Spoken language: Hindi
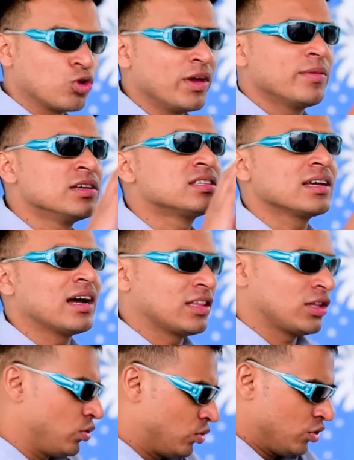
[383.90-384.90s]
तुम्हें भी
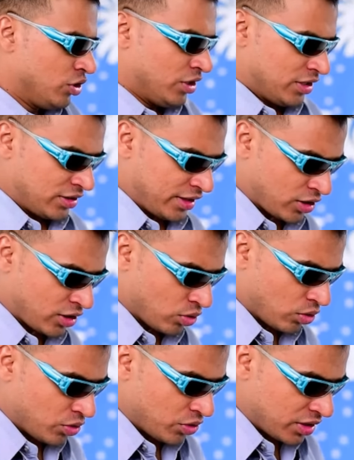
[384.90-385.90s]
सिखाता हूँ
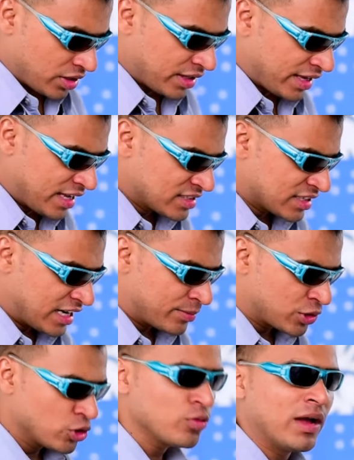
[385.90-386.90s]
देखो ये
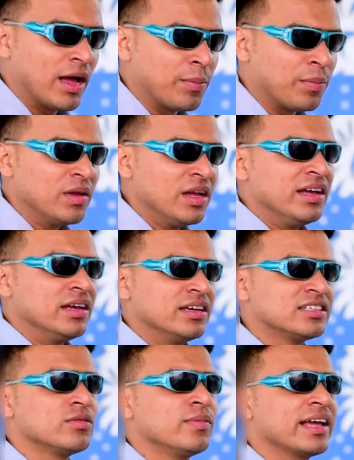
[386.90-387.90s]
स्नैप
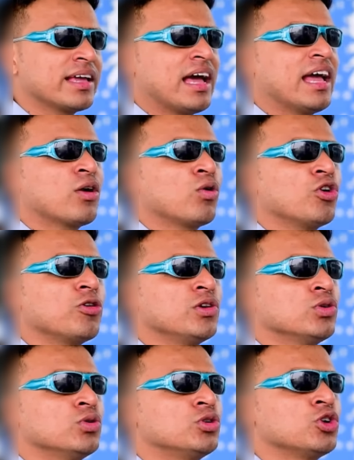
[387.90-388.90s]
इसमें क्या है कोई
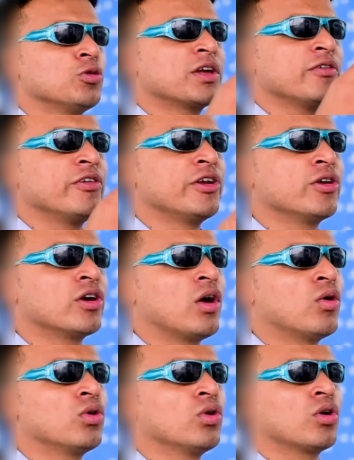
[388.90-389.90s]
भी YouTube की वीडियो
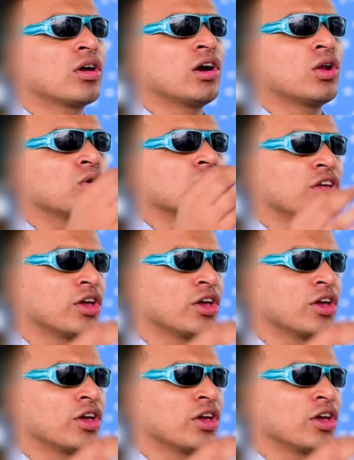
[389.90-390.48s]
करो